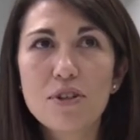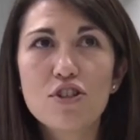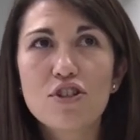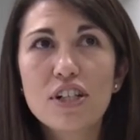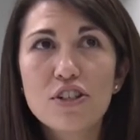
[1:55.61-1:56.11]
pero
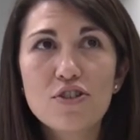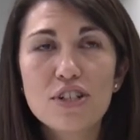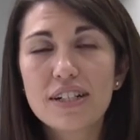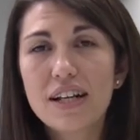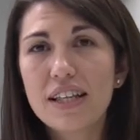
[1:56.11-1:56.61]
los
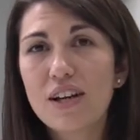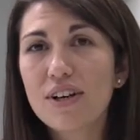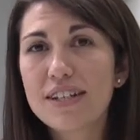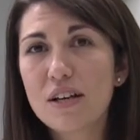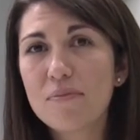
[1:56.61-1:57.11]
niños en realidad
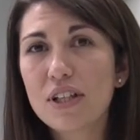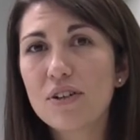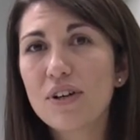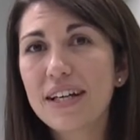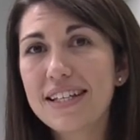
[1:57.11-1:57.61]
lo que están
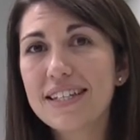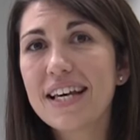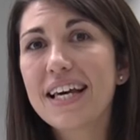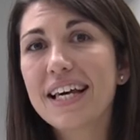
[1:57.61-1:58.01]
viendo es